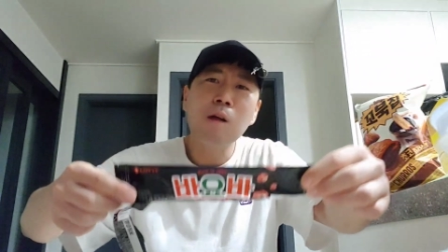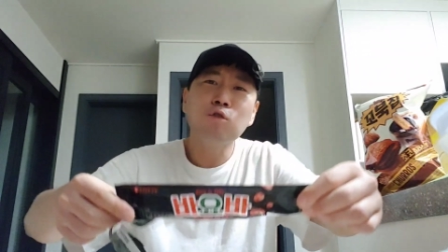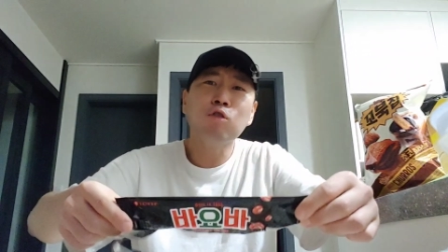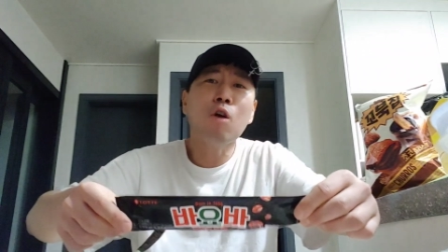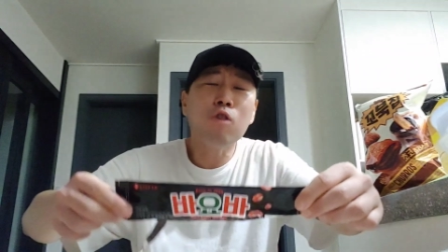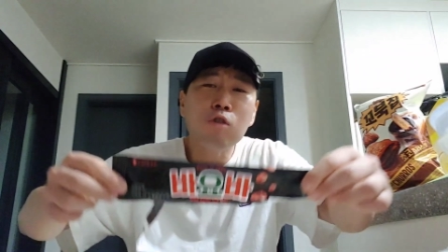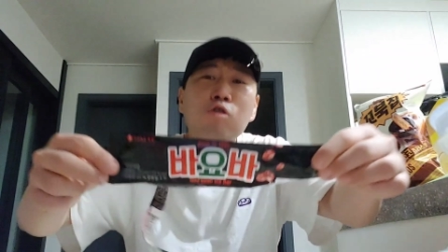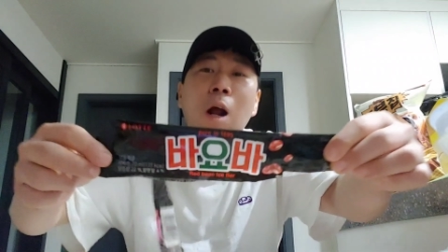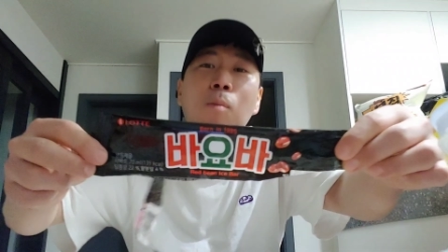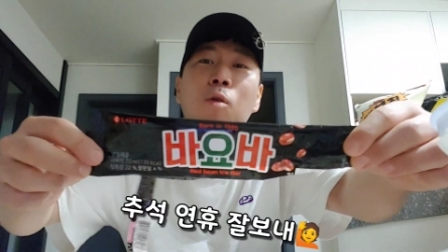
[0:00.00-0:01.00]
추석
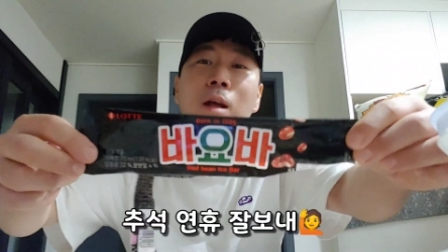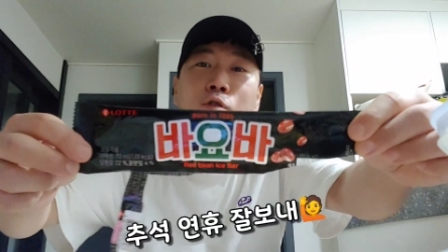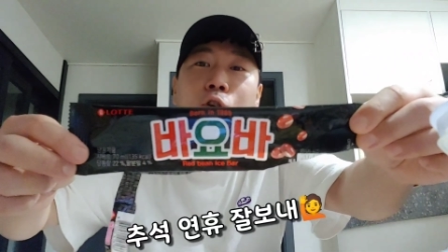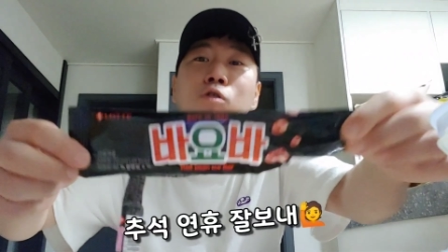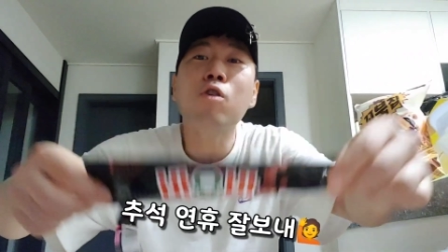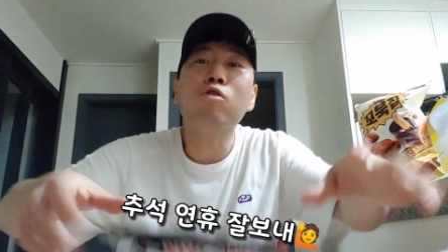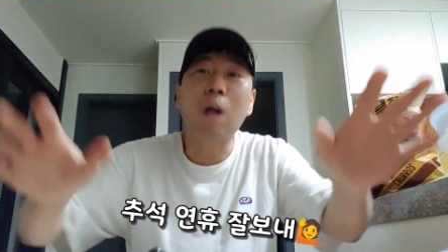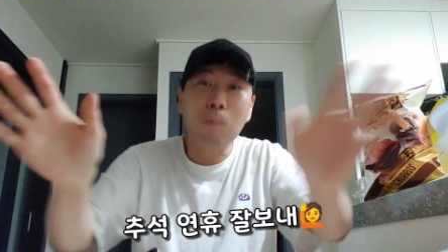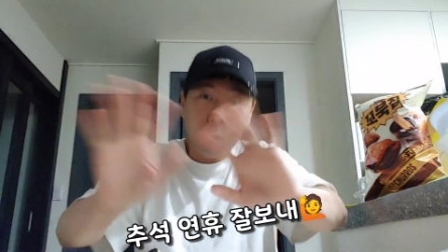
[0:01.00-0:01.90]
연휴 잘 보내. 추석 연휴 잘